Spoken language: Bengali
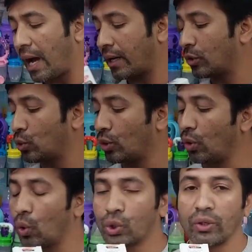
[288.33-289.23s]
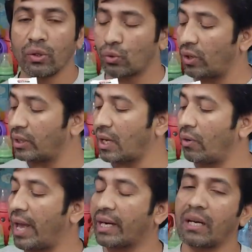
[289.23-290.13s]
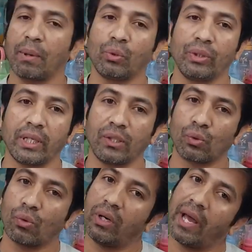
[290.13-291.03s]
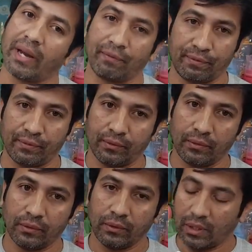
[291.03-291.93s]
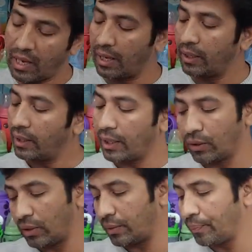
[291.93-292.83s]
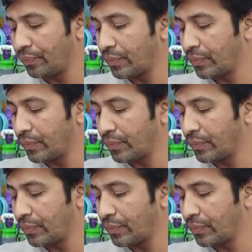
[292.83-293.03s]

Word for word: আর যদি লোশন ইউজ করে তাহলে একটা বা দুইটা ইউজ করলে এনাফ এনাফ হ্যাঁ আচ্ছা আরেকটা